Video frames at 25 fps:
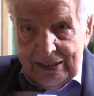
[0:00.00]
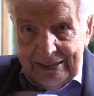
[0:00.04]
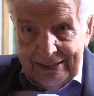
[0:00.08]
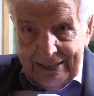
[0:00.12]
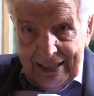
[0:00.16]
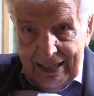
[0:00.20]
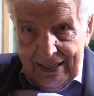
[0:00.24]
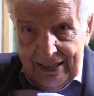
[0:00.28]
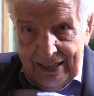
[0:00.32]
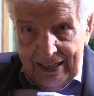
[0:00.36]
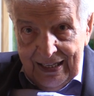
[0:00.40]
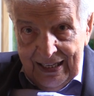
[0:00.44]

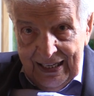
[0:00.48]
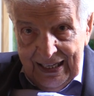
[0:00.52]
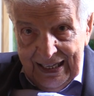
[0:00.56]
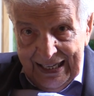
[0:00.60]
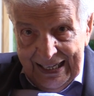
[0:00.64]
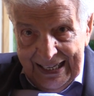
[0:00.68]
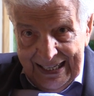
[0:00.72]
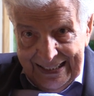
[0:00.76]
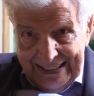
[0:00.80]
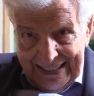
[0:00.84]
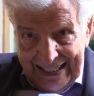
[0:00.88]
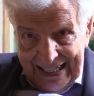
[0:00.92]
da,
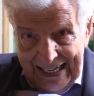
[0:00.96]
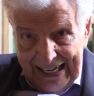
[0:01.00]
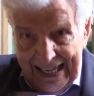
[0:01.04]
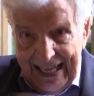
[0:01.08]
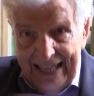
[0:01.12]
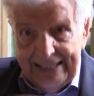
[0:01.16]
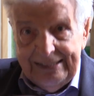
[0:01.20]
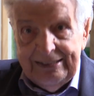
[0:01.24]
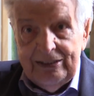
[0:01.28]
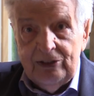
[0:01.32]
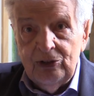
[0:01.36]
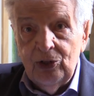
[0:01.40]
ed
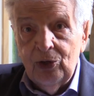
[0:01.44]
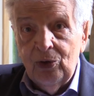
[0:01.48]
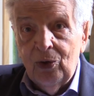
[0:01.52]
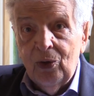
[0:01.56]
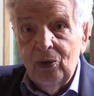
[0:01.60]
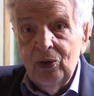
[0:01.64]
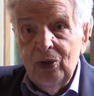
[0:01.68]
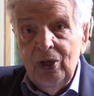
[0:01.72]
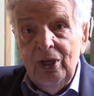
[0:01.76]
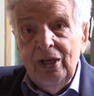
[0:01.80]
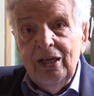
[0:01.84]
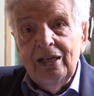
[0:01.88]

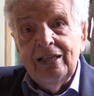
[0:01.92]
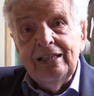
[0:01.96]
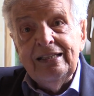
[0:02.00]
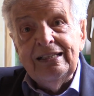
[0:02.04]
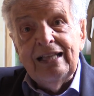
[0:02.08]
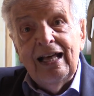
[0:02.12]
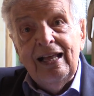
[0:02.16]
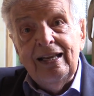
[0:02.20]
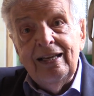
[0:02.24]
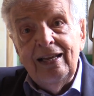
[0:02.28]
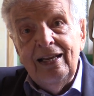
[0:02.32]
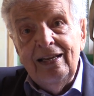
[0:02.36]
eletto
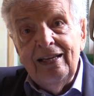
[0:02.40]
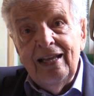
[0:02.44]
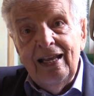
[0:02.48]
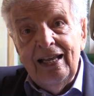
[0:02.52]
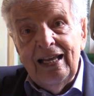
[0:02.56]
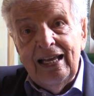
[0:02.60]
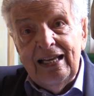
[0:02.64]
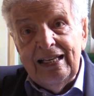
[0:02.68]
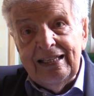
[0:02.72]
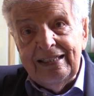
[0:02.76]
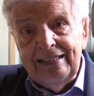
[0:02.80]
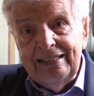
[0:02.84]

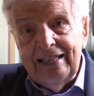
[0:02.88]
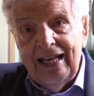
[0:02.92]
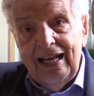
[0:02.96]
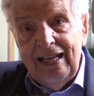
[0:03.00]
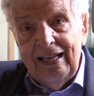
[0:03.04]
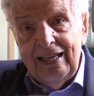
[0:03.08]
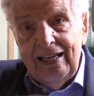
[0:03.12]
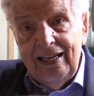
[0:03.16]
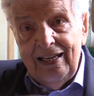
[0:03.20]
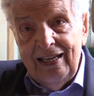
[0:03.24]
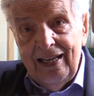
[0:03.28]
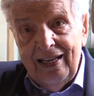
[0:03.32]
dal,
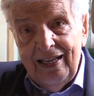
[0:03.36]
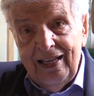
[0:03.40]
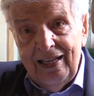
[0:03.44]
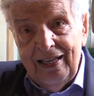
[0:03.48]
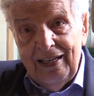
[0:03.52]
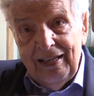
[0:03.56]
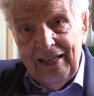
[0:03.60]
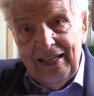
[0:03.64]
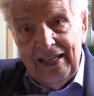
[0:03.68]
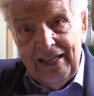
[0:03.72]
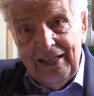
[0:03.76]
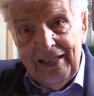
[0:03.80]

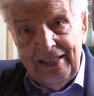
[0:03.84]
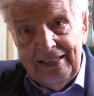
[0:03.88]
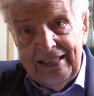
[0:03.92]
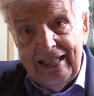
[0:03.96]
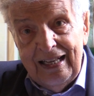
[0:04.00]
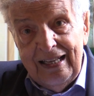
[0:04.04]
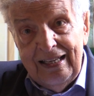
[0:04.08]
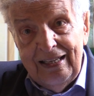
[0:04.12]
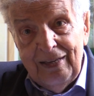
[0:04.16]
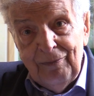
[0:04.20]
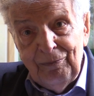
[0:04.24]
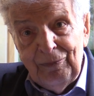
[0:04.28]
dal,
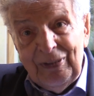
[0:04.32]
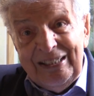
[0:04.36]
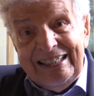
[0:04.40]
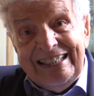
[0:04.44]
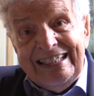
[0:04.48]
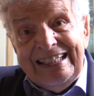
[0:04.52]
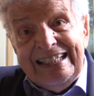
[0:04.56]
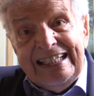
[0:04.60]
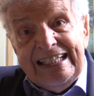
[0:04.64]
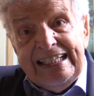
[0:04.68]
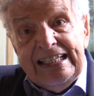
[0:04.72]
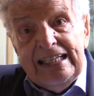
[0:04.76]
dal
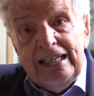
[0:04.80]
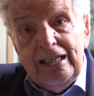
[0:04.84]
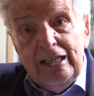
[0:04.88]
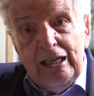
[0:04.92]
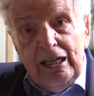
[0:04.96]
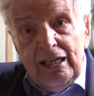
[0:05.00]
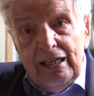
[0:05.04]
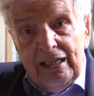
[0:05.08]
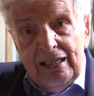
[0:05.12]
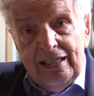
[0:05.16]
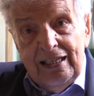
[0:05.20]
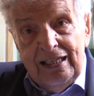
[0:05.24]
PD
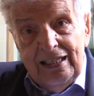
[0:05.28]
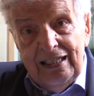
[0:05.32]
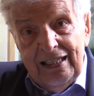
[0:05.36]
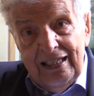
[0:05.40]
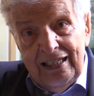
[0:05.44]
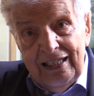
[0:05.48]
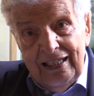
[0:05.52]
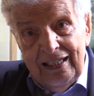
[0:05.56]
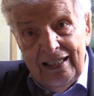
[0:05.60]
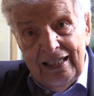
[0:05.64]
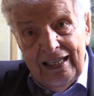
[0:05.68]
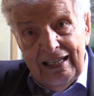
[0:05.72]
eh,
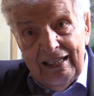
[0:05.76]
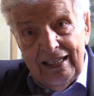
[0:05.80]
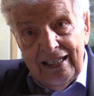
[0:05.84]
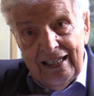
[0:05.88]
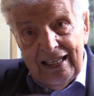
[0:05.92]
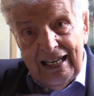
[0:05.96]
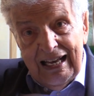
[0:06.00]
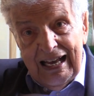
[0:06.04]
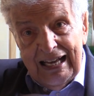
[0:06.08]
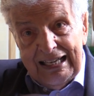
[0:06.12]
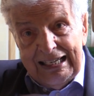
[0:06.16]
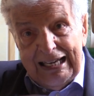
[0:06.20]

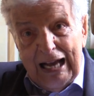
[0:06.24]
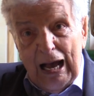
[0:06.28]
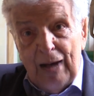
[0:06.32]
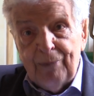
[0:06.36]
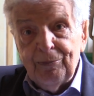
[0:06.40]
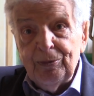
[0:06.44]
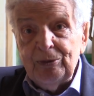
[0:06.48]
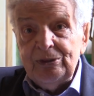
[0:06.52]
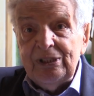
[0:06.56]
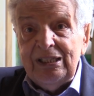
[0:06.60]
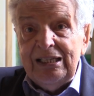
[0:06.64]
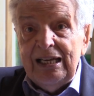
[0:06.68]
eh, a
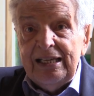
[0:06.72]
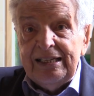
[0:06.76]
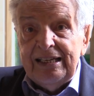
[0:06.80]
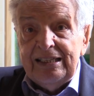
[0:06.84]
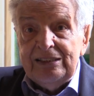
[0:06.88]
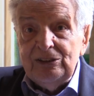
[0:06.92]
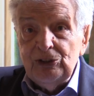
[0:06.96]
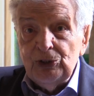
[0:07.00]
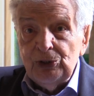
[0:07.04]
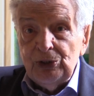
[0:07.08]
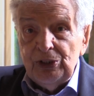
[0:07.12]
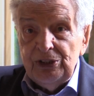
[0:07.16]
capo della
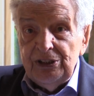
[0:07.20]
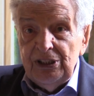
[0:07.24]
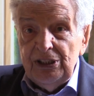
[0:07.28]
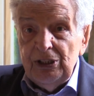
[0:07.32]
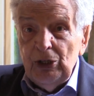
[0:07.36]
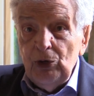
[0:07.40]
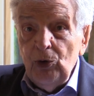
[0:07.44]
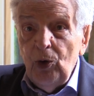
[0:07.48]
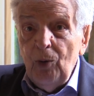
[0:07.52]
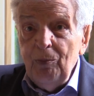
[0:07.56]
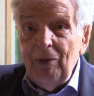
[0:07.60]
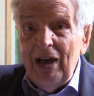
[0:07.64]
regione
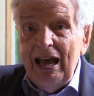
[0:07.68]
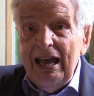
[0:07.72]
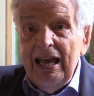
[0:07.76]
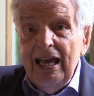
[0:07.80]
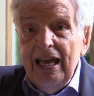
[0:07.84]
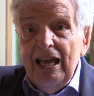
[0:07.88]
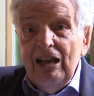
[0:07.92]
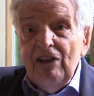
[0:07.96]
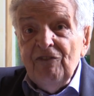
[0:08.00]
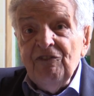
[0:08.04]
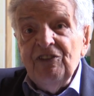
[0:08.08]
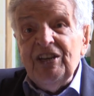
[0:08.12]
di Roma,
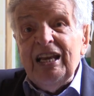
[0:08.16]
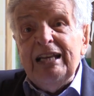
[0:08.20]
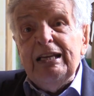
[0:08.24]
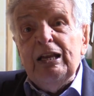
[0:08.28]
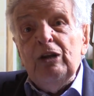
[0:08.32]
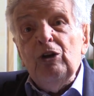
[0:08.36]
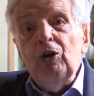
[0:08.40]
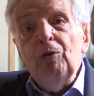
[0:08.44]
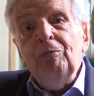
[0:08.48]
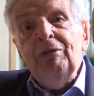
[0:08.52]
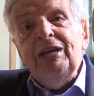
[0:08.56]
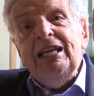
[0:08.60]

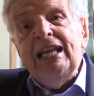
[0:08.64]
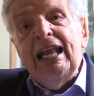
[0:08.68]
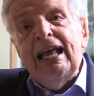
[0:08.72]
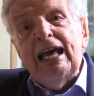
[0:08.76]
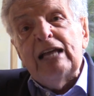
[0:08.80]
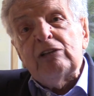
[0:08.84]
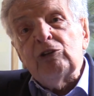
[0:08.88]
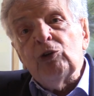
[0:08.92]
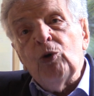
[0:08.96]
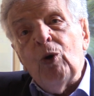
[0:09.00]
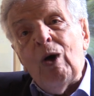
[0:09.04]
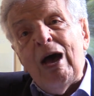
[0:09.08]
viene
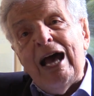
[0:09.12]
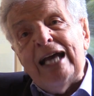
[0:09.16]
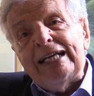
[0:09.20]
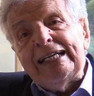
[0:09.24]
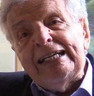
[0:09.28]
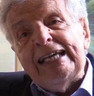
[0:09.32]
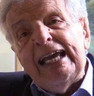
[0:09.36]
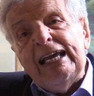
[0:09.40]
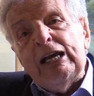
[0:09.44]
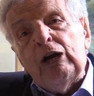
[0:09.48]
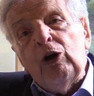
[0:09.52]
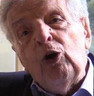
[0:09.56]
nominato
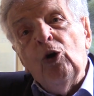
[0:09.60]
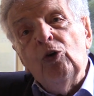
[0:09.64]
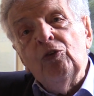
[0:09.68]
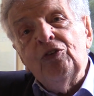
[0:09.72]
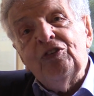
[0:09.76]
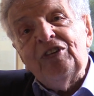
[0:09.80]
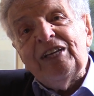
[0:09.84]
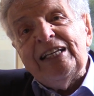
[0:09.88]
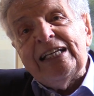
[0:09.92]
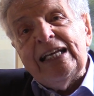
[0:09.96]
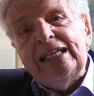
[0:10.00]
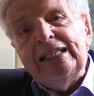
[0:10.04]
anche
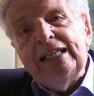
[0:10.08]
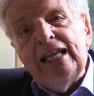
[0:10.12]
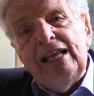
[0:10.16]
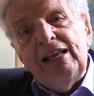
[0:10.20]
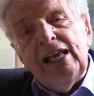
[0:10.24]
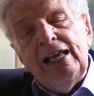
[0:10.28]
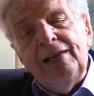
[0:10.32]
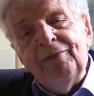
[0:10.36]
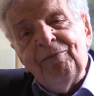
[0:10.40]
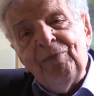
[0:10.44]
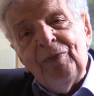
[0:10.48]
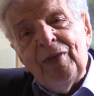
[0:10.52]
govern-
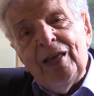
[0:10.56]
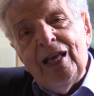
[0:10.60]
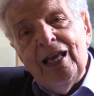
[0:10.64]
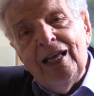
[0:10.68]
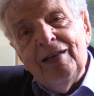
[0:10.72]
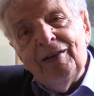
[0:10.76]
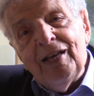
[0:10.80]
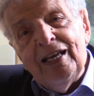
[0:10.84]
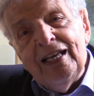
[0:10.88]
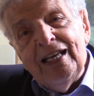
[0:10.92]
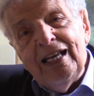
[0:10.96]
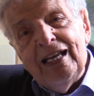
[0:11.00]
ehm,
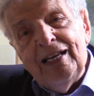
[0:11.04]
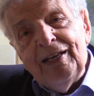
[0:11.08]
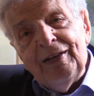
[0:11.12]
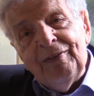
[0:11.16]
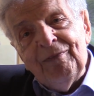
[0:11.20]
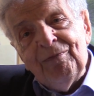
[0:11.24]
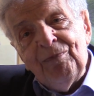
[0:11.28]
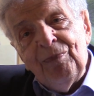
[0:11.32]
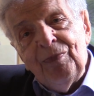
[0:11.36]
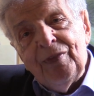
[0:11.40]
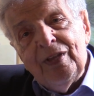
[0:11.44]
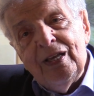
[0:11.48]

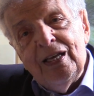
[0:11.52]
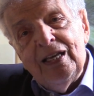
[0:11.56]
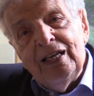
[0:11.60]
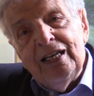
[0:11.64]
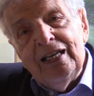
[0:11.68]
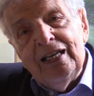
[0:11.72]
ehm,